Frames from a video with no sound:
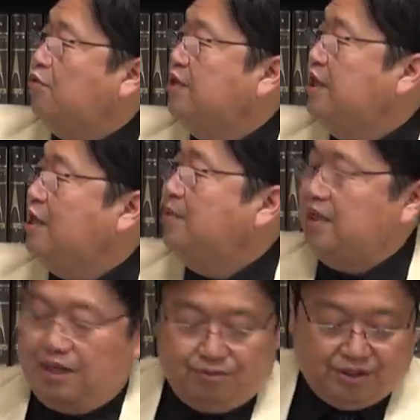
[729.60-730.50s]
こに並べ
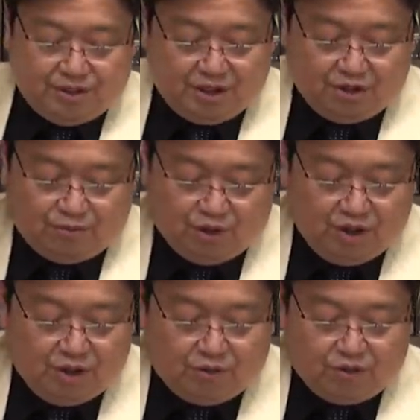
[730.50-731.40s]
てあるんですけども、
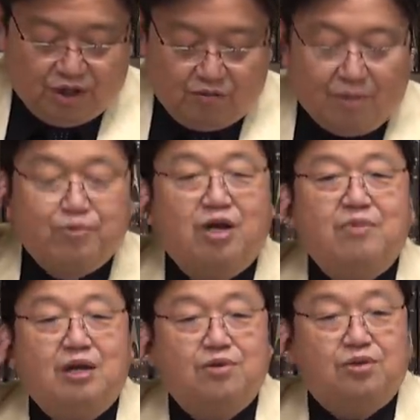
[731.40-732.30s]
この辺は
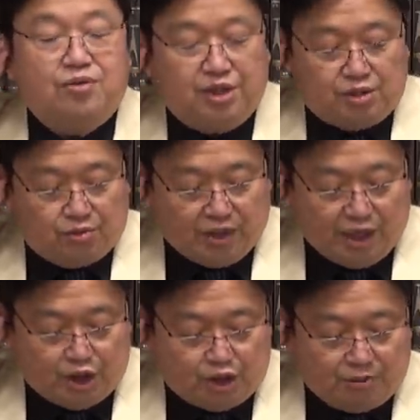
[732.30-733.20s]
プレミアムの方で紹
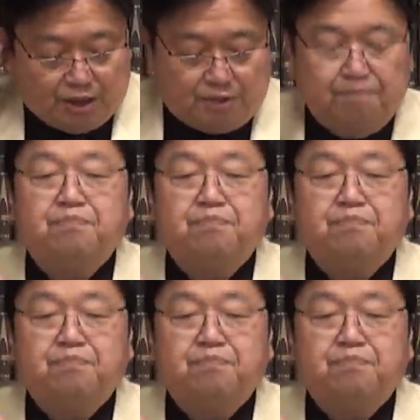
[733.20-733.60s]
介します。